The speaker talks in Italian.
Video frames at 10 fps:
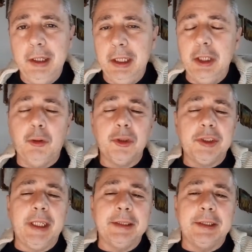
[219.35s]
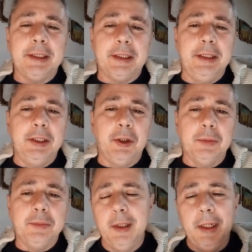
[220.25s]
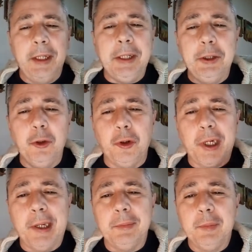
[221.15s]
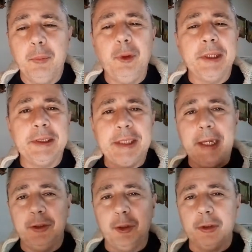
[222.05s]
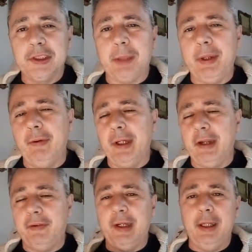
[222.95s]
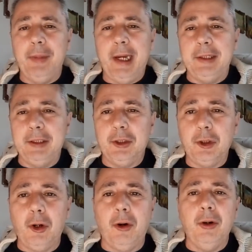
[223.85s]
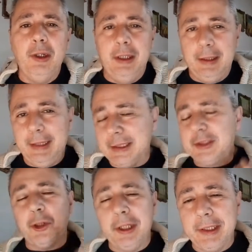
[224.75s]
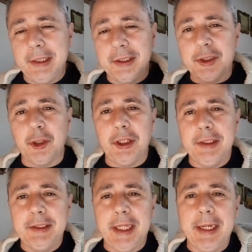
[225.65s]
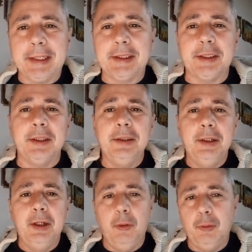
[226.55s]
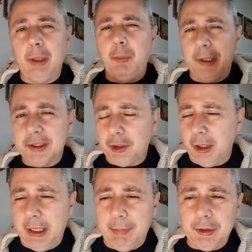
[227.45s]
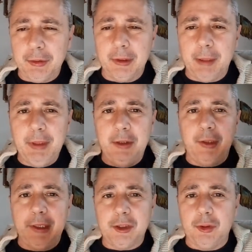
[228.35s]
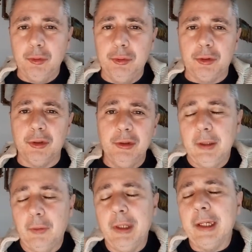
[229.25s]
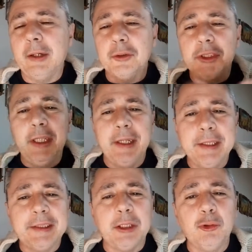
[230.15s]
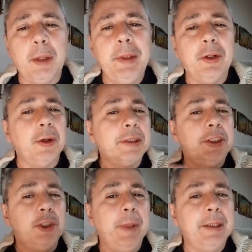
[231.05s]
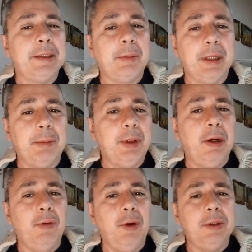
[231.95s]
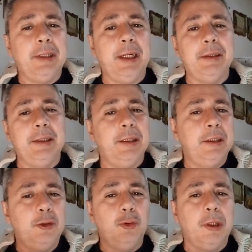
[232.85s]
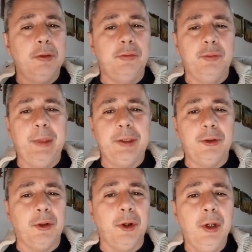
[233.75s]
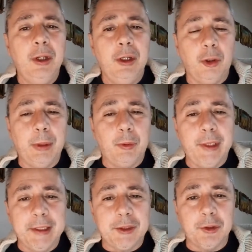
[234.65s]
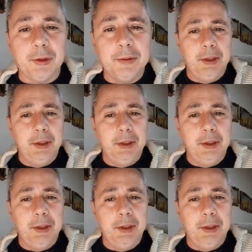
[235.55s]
in costante declino. E allora, pur essendo consapevole che fra le mani non ho la storia delle storie di Tex, una buona storia ma non la migliore in assoluto, quella che consigliereste ad un amico che si cimenta per la prima volta nella lettura di un fumetto come questo.